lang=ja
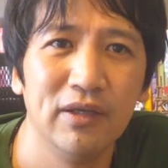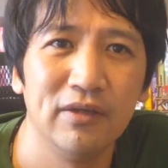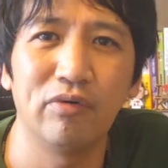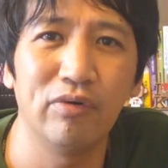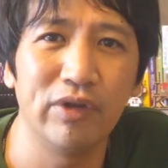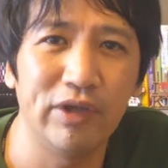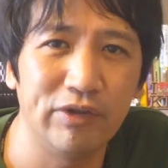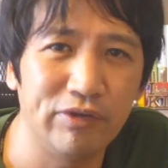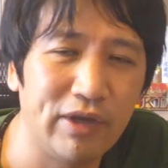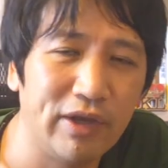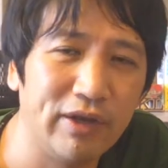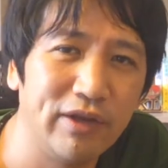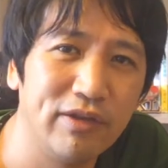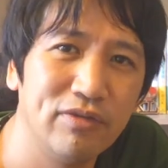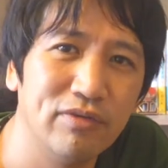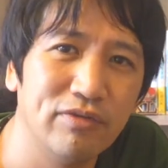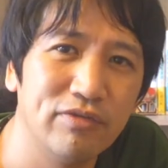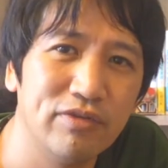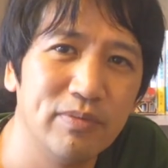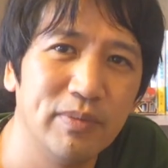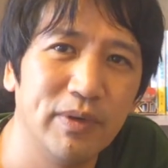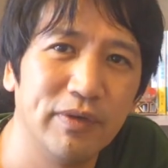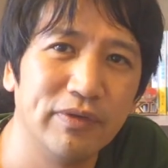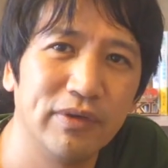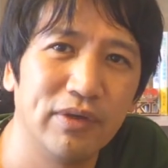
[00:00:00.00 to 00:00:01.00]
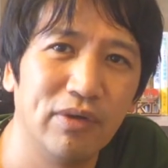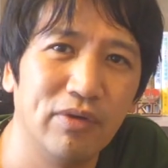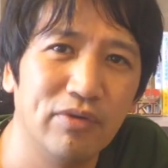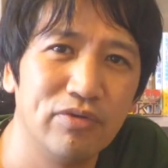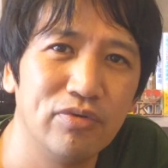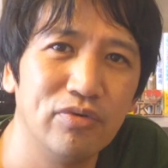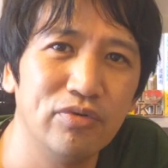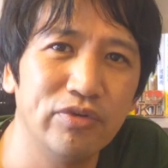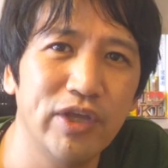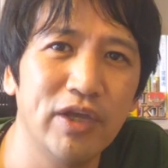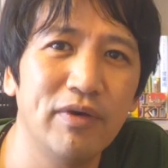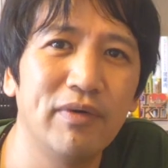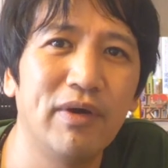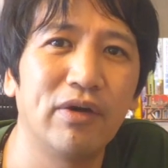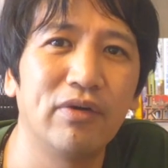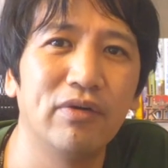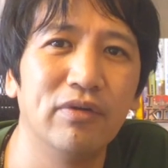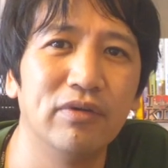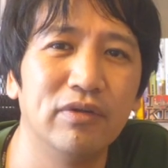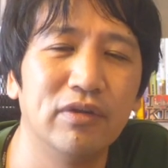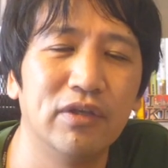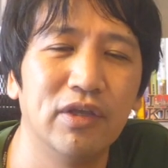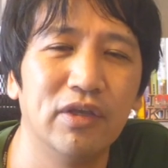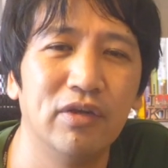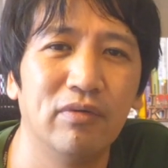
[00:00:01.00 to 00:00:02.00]
この後話をしますけど招待
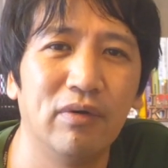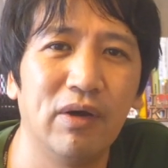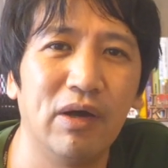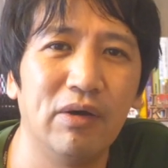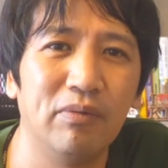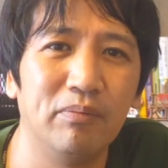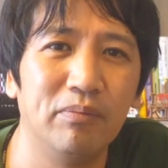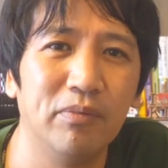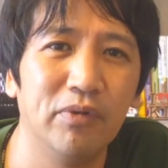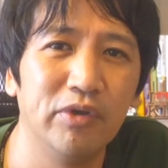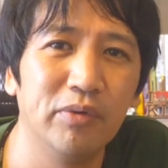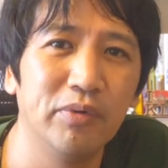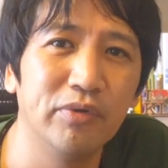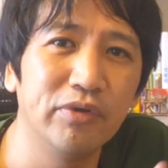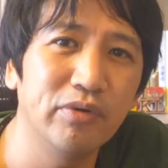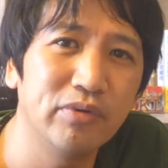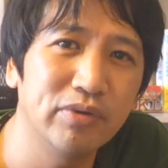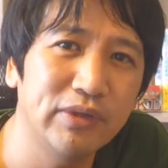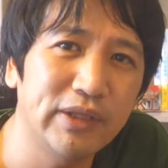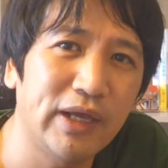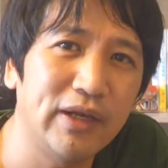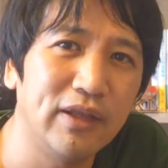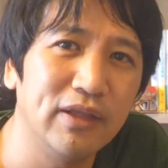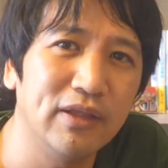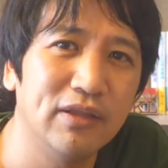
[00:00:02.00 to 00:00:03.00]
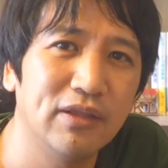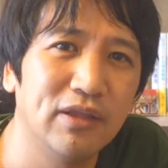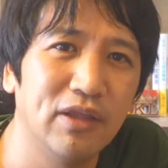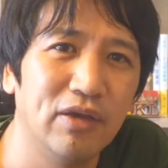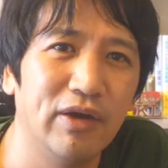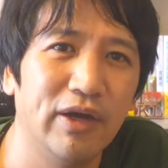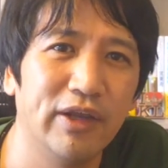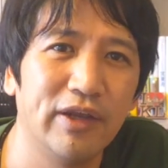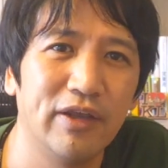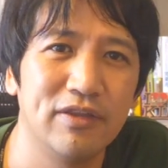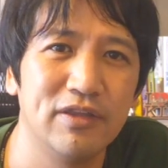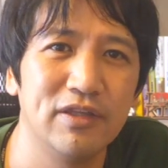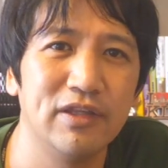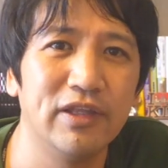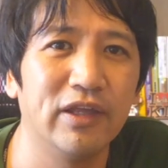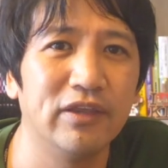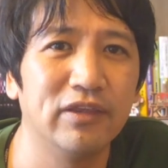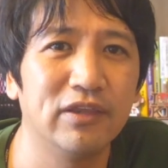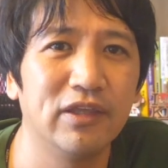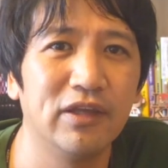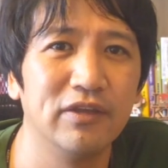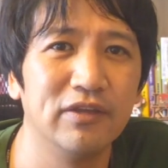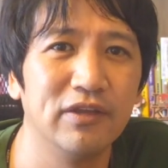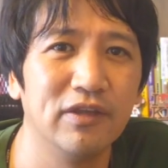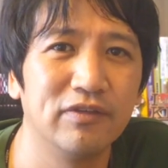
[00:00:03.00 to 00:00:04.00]
枠っていうのがもともと2人っていう話
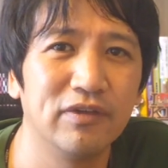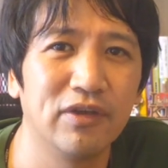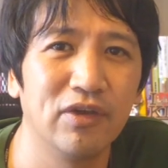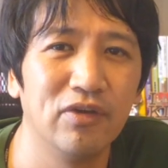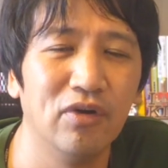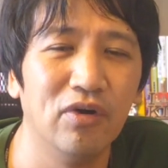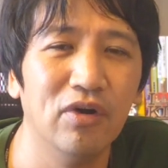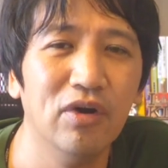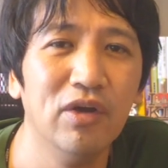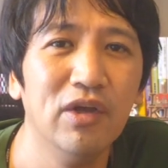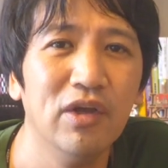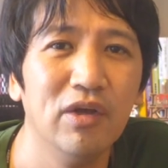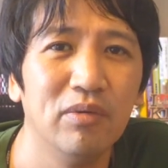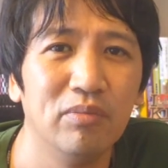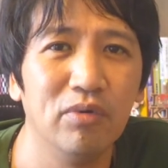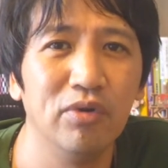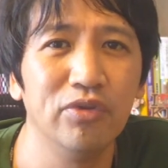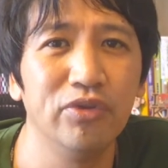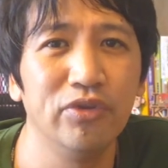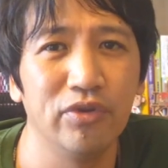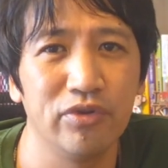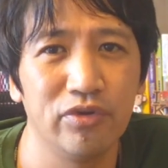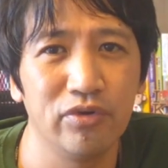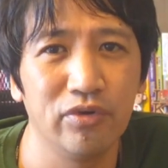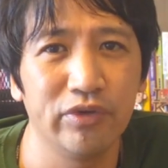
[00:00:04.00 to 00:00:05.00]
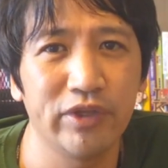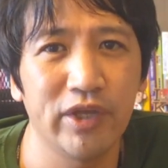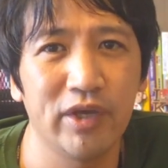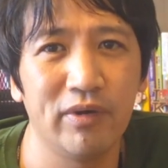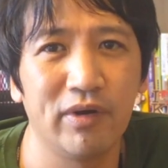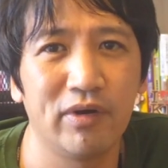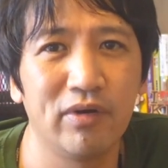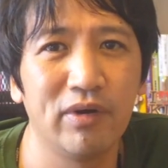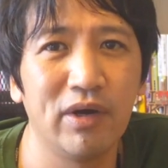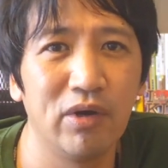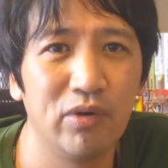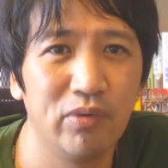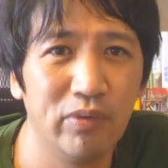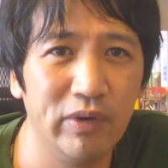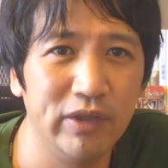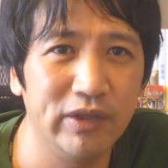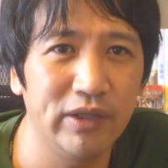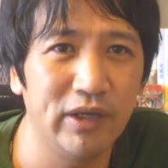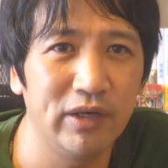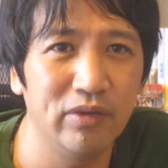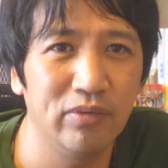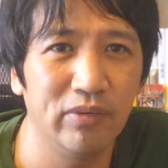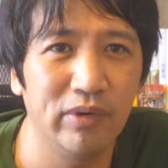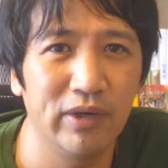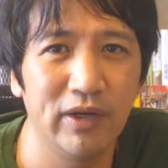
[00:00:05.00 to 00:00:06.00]
だったんですけどもっと招待枠が増え
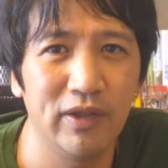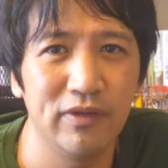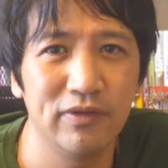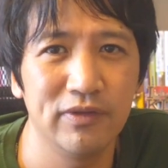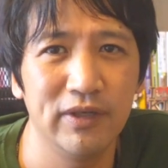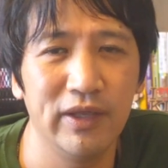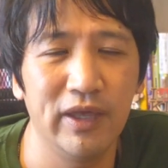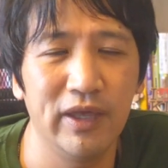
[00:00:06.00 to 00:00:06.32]
たりとかです